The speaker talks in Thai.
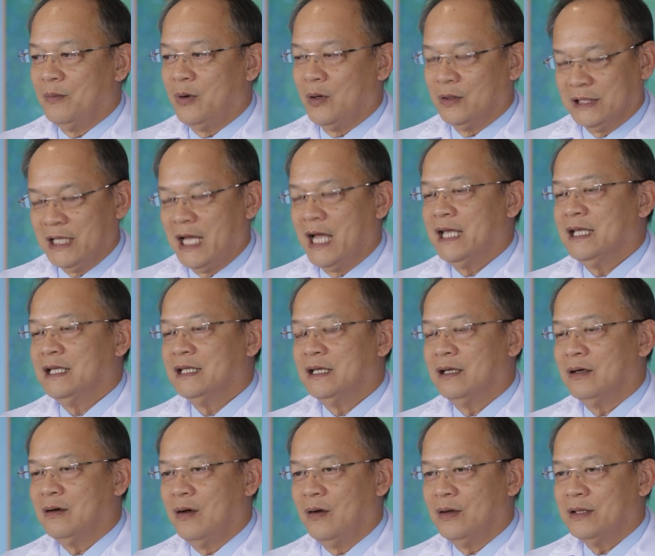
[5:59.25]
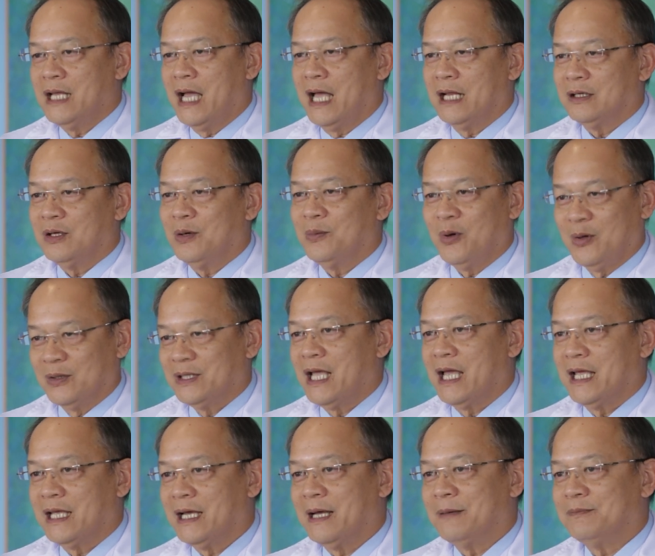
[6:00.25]
พอใจแล้วก็ญาติก็พอ
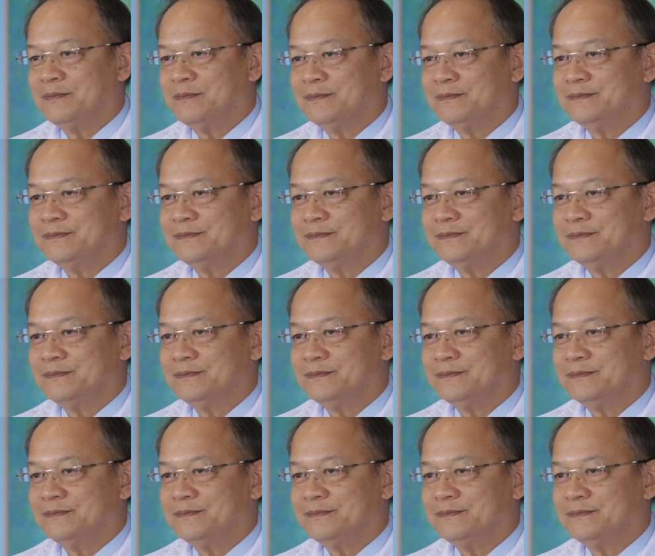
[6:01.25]
ใจครับ